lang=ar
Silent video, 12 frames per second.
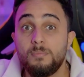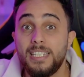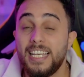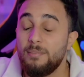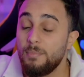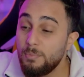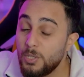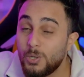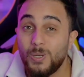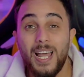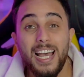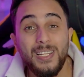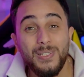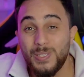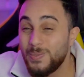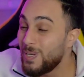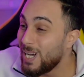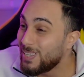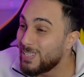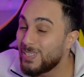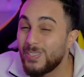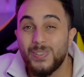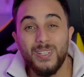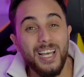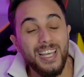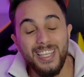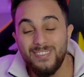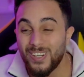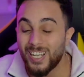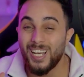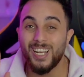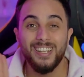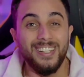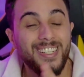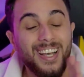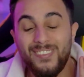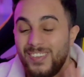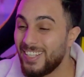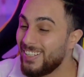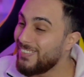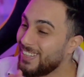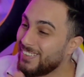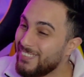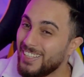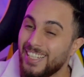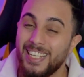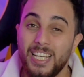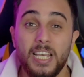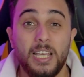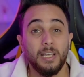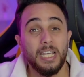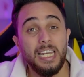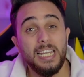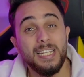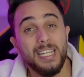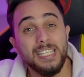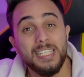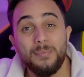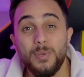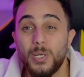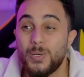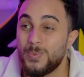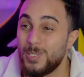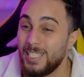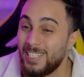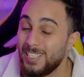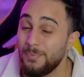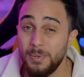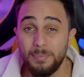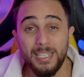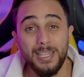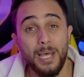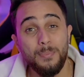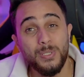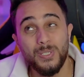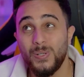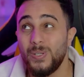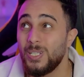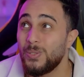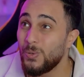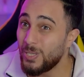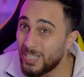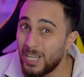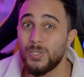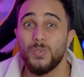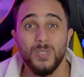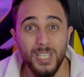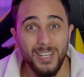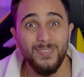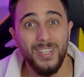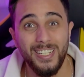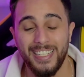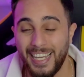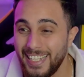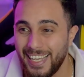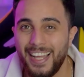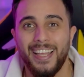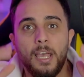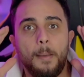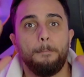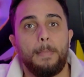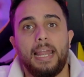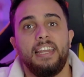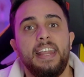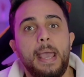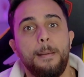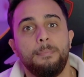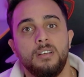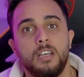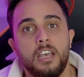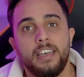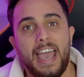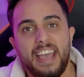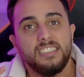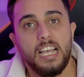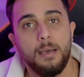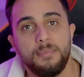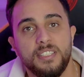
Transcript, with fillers: ميديا ما بتدخل لا على اليوتيوب لا على التيك توك لا اي مكان ابدا ابدا ابدا كل الناس عم يحكوا بسيرتها ما تطلع بستوري توضح شو صار يعني معلم ايش عم